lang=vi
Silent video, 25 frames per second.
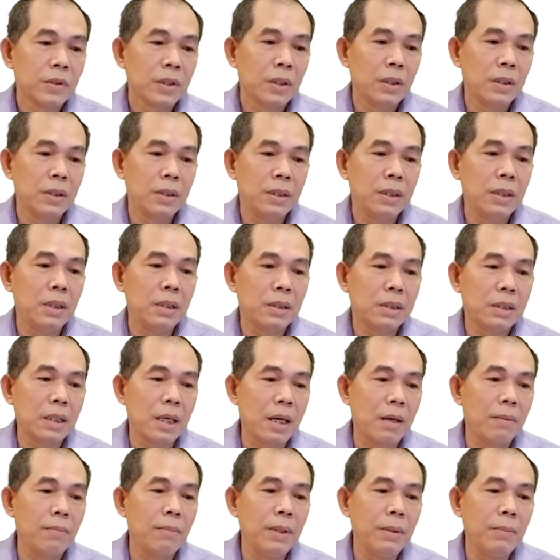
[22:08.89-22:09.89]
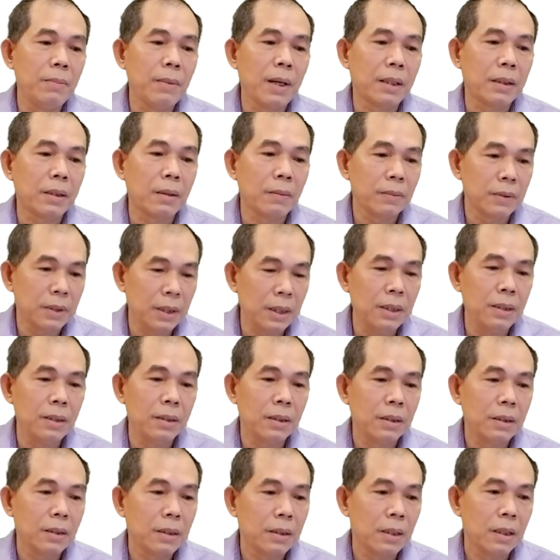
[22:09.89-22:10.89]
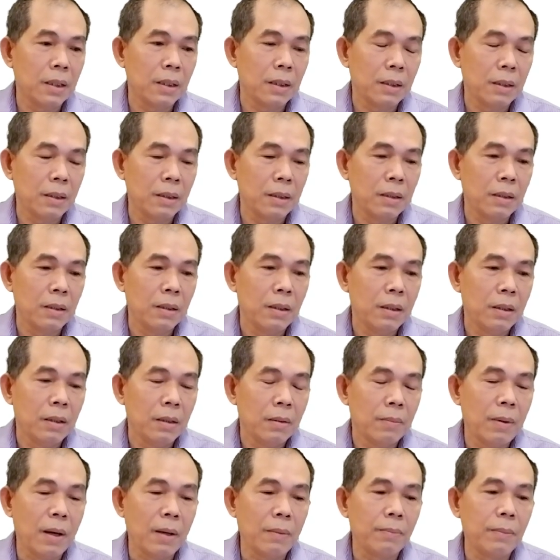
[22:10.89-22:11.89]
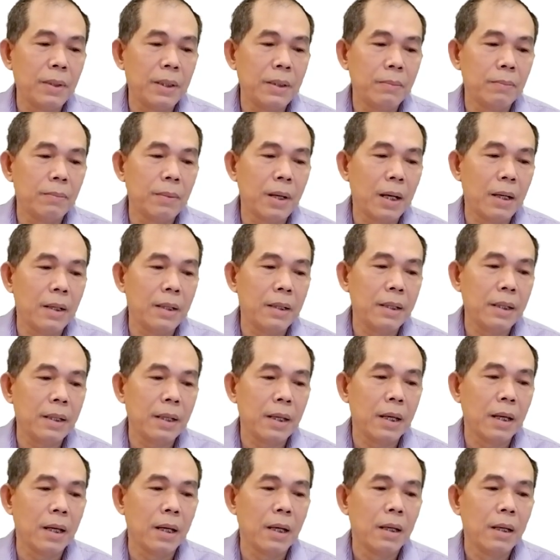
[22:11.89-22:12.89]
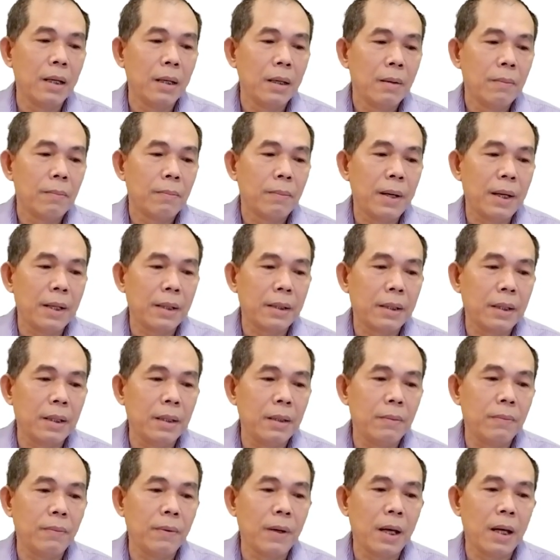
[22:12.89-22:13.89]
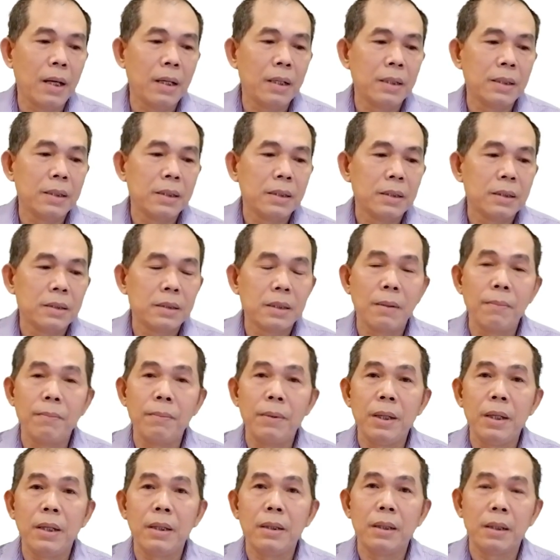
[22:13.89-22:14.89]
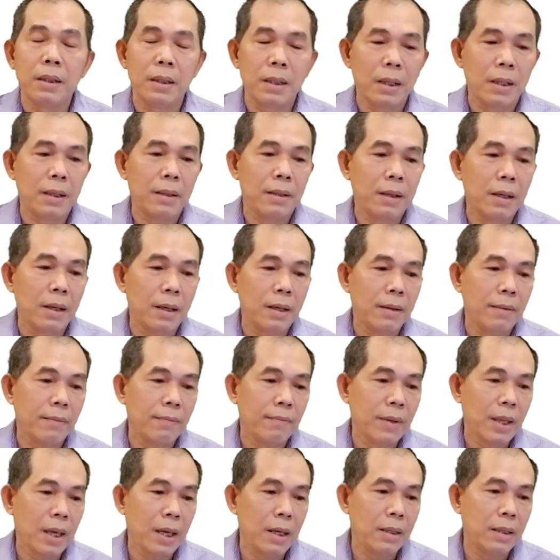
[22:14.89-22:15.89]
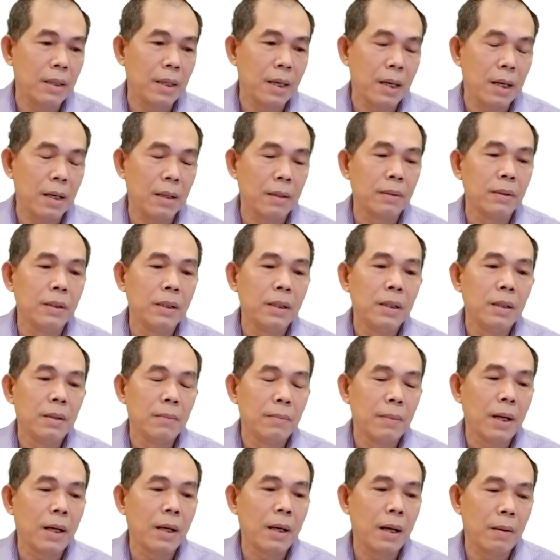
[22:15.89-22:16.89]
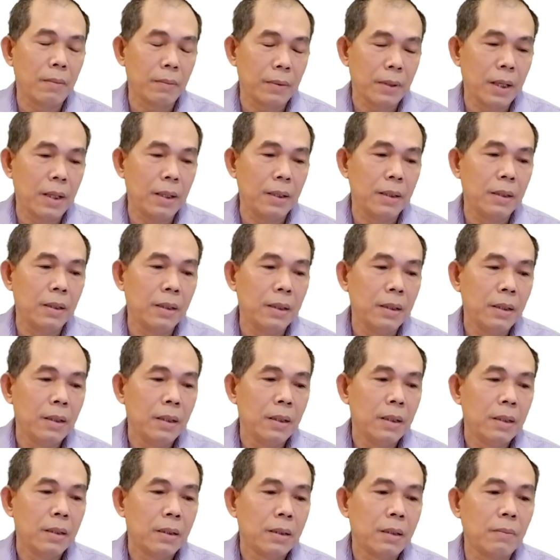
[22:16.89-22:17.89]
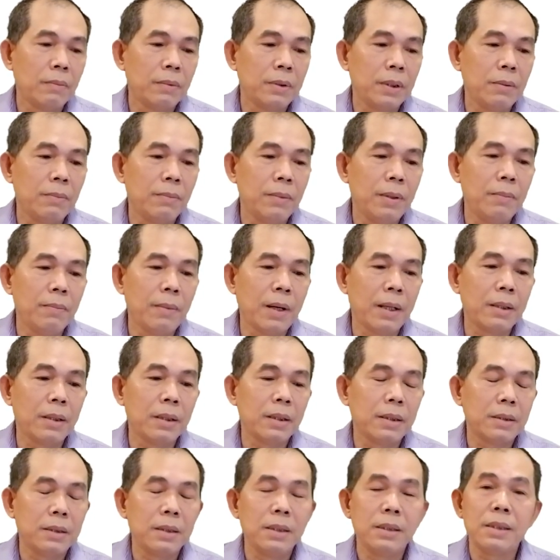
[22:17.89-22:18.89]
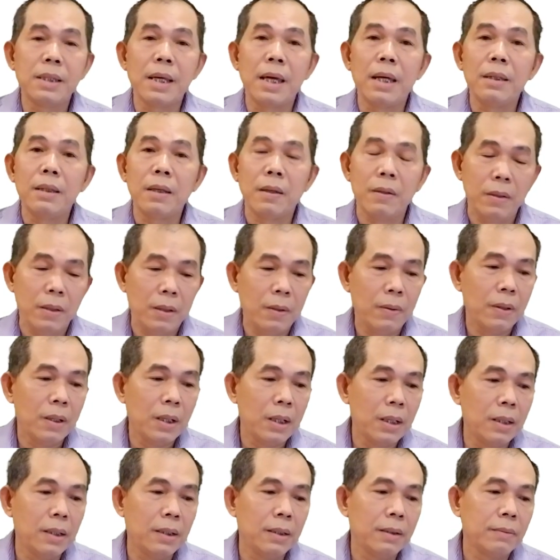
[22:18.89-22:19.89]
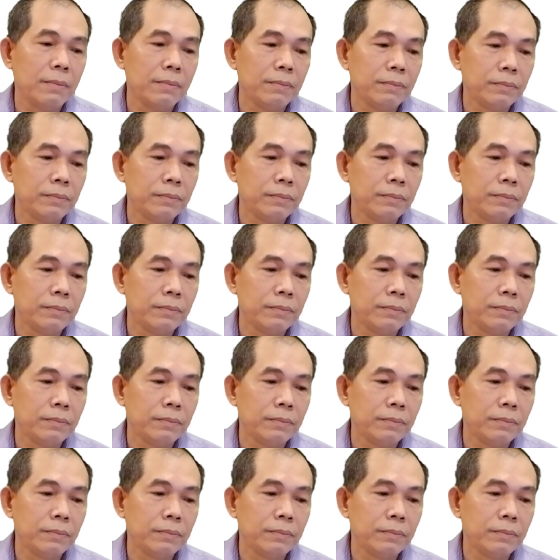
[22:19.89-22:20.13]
rồi chia sẻ bí mật thông tin nha phát binh bởi à, Plaki và Samir này nè đó hai nhà bác học này thông tin bí mật được chia sẻ cho nhiều người